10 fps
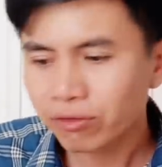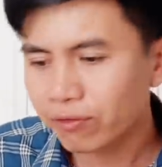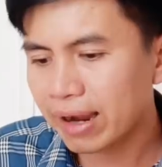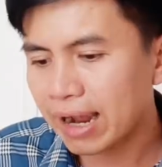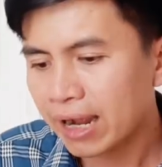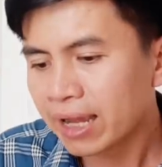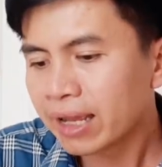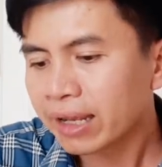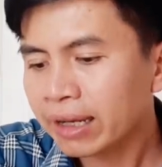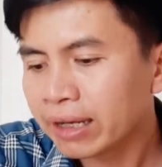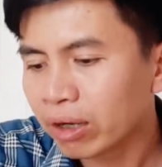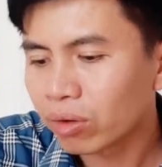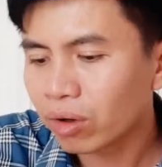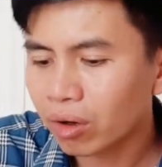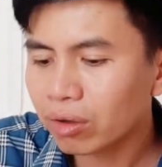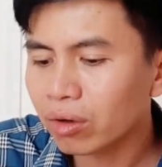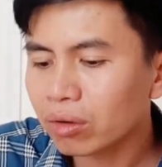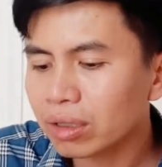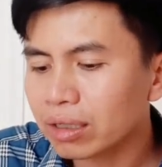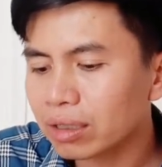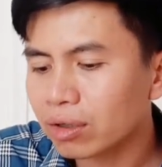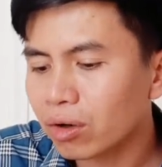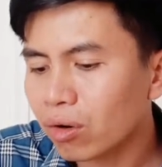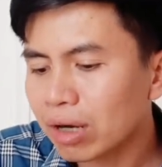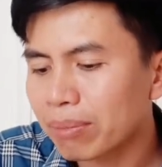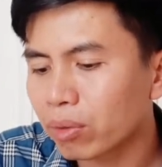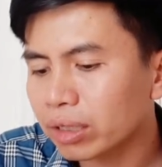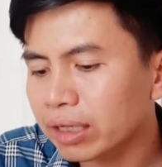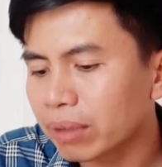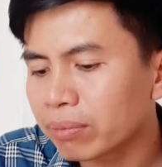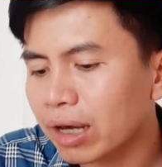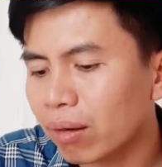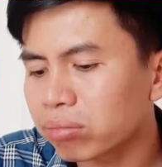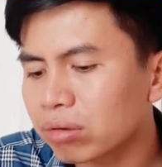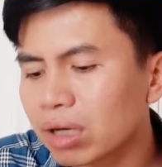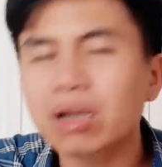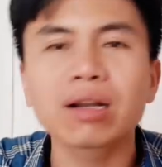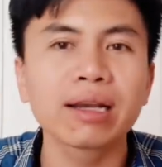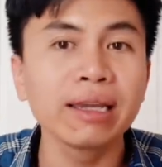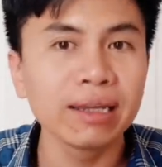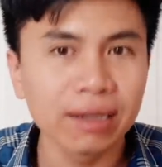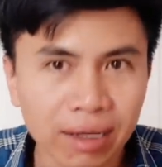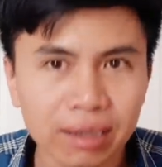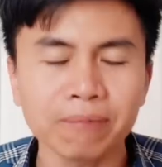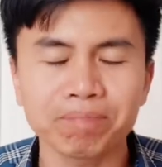và cái điều đó nó nó là một cái điểm cộng cực kỳ lớn